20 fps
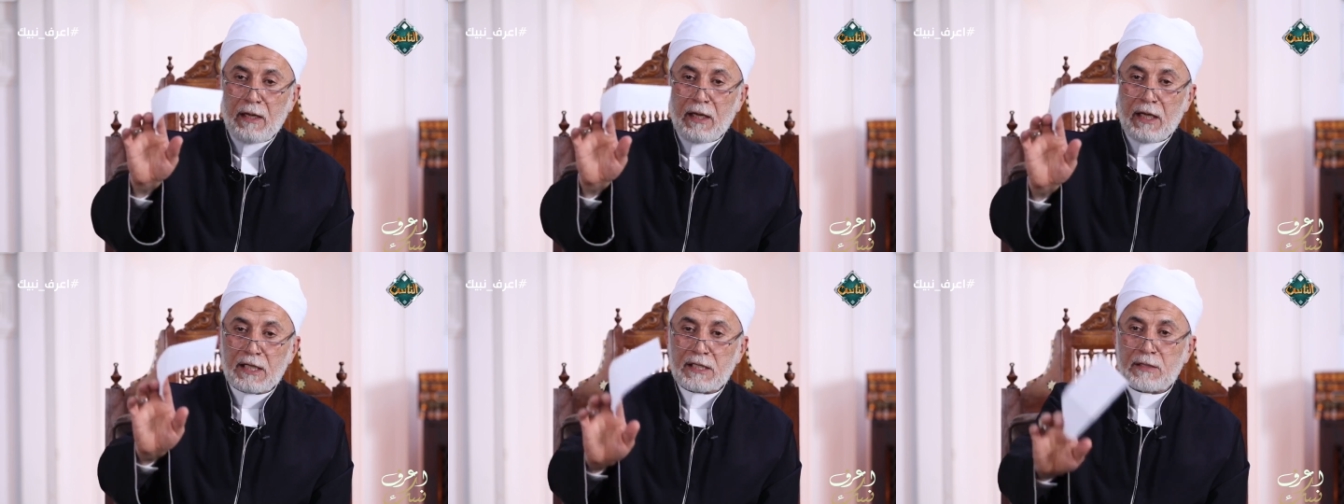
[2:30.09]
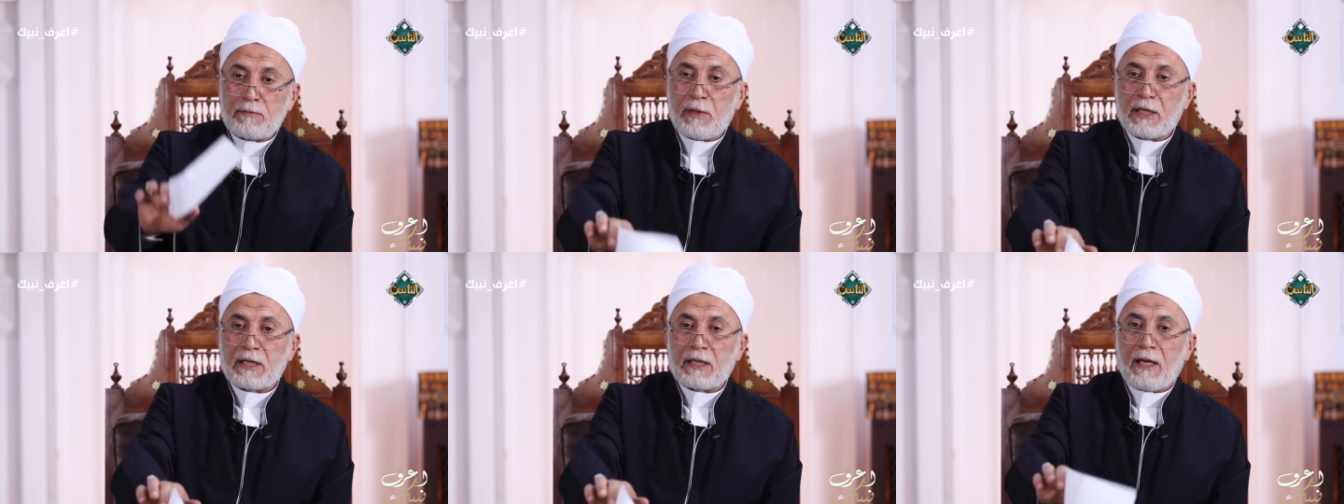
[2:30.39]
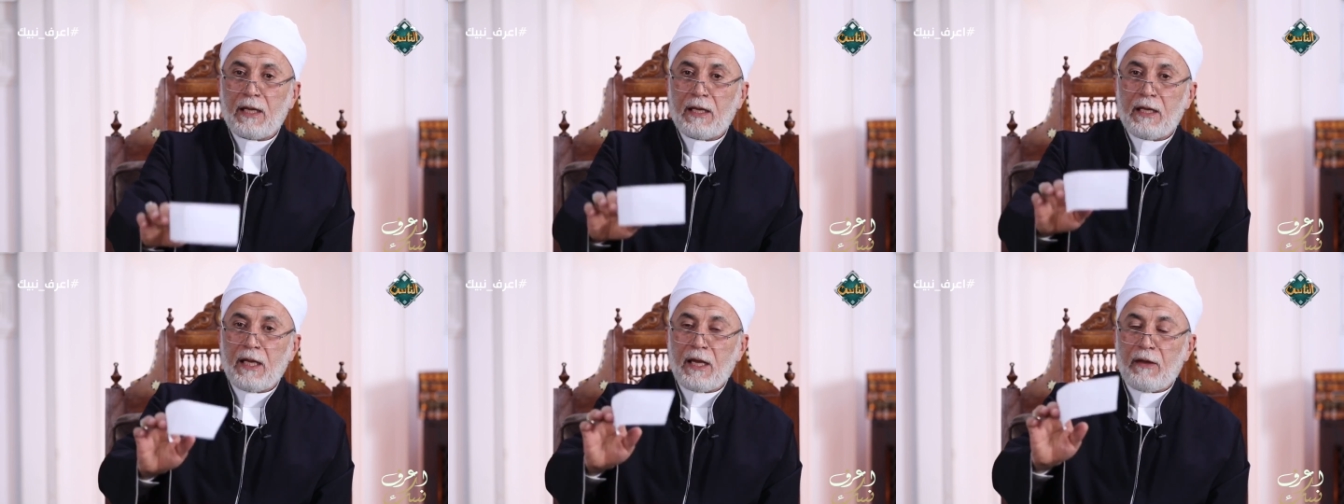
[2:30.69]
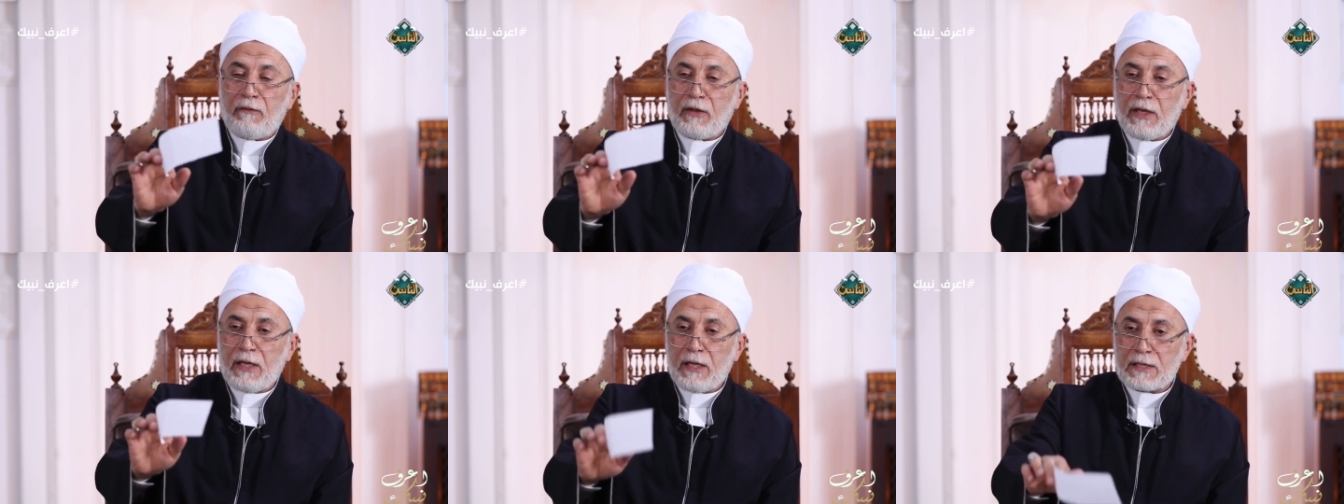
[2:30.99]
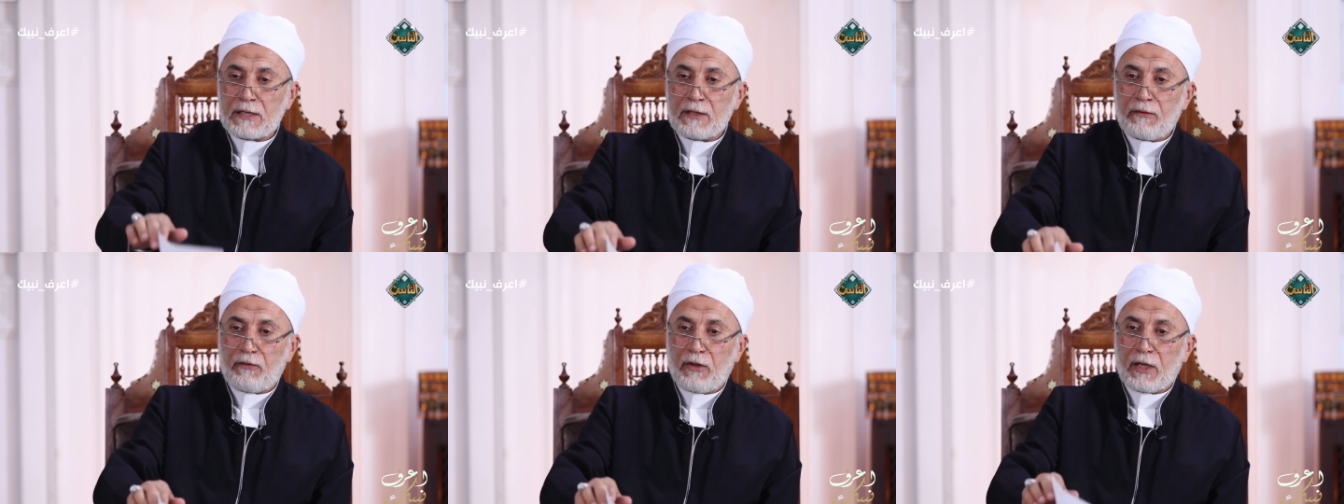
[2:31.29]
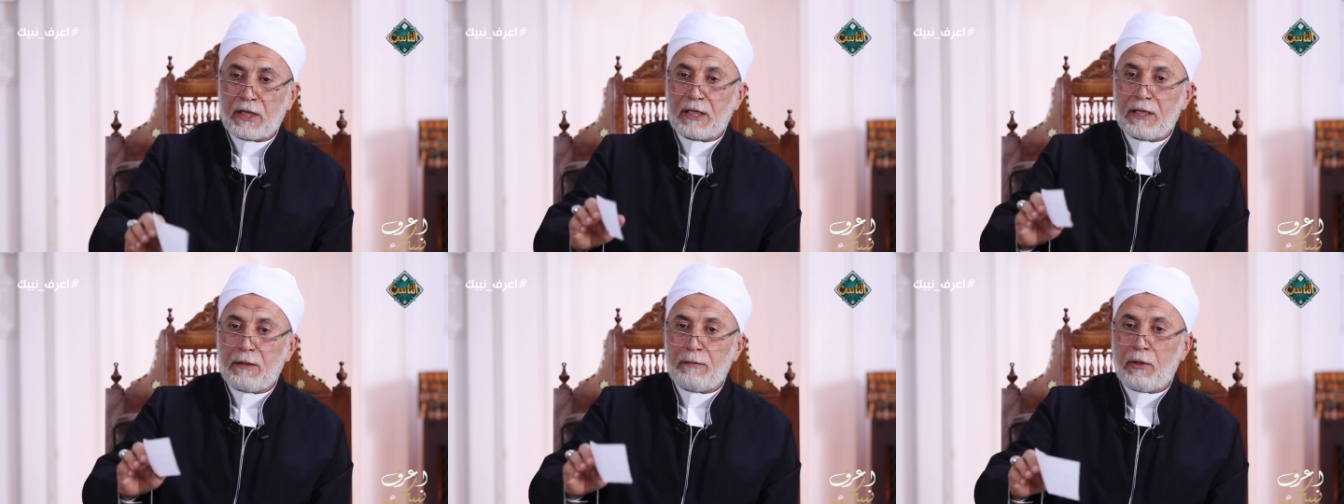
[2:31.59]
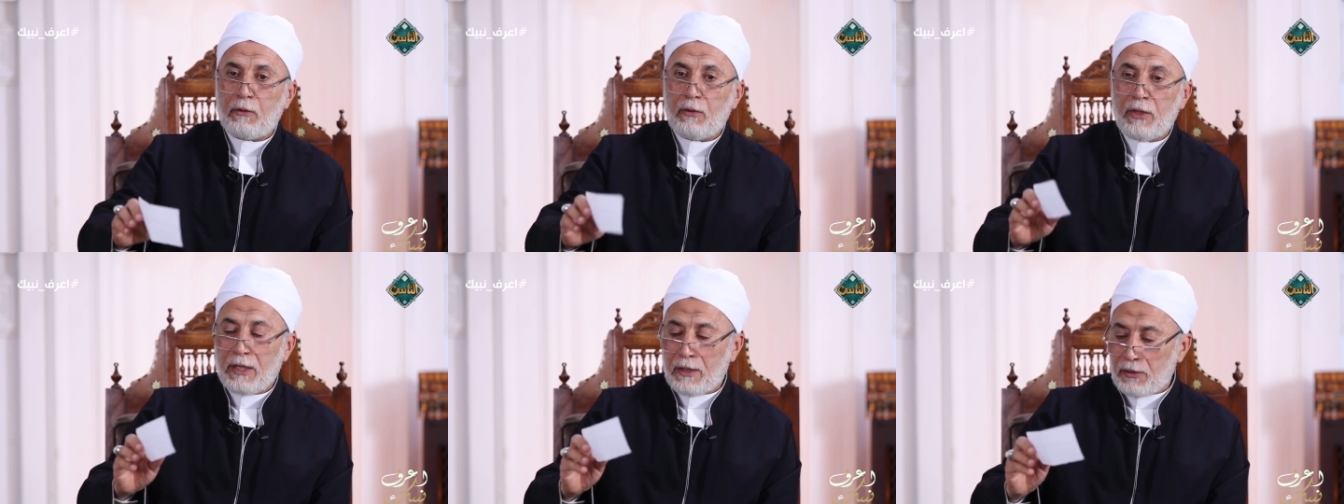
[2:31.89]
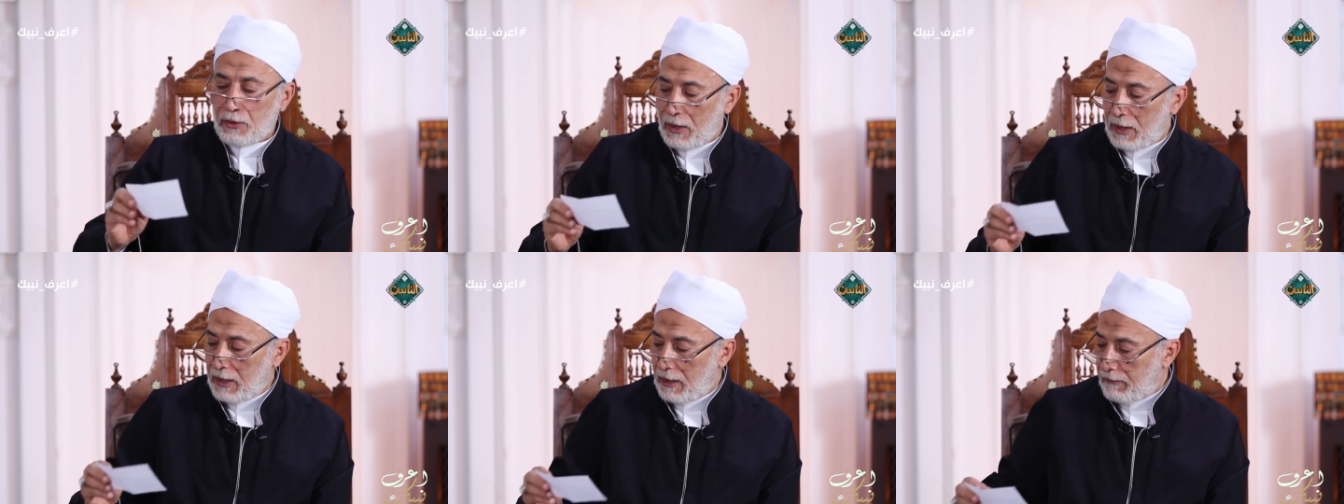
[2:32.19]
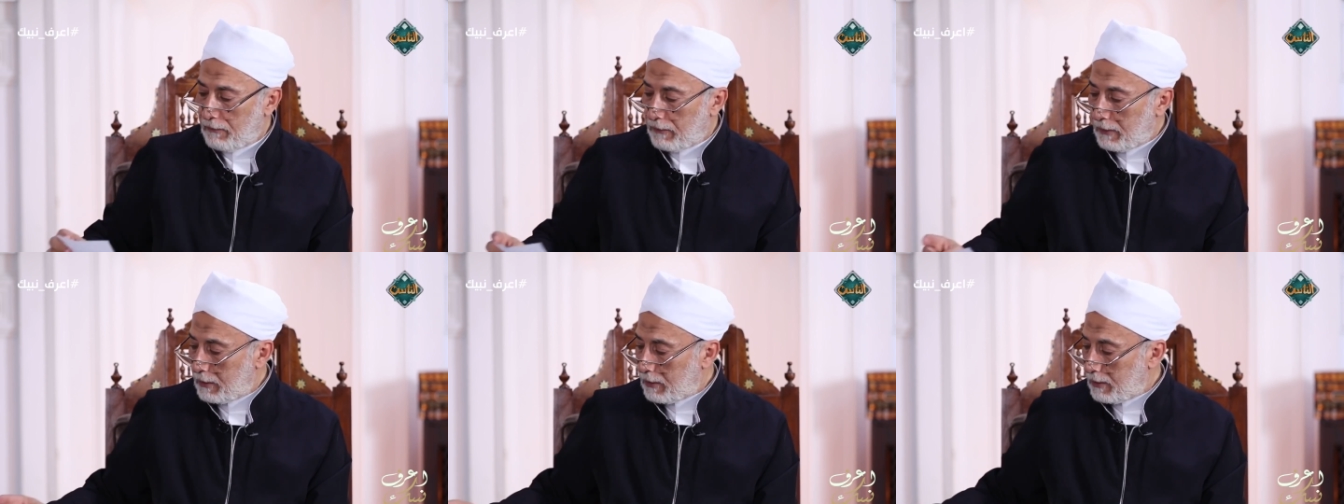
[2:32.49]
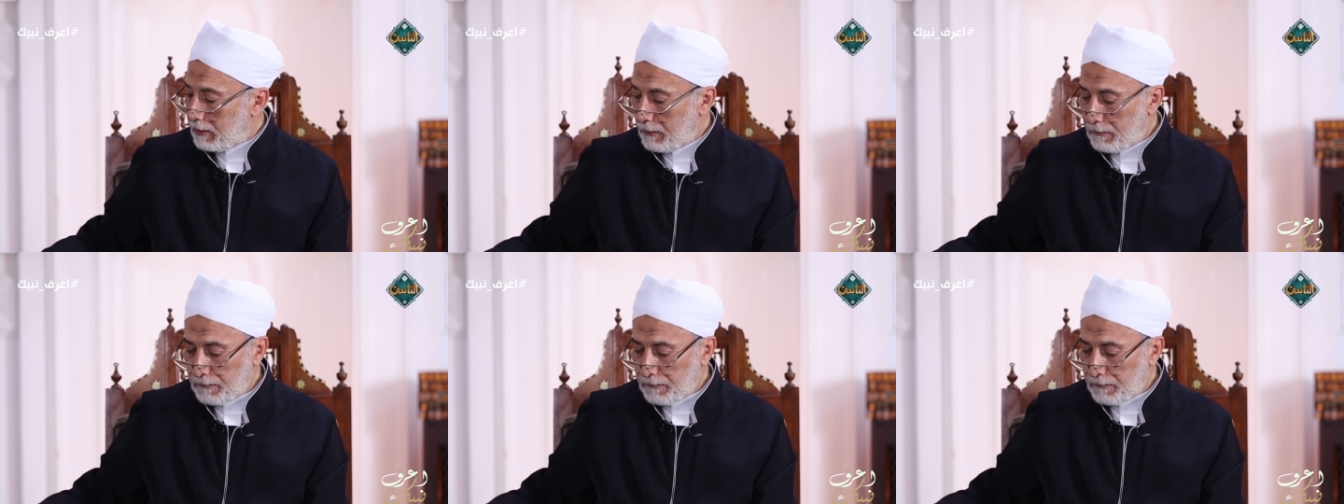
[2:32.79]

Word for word: اثبت عليها فهي صفات نبويه شريفه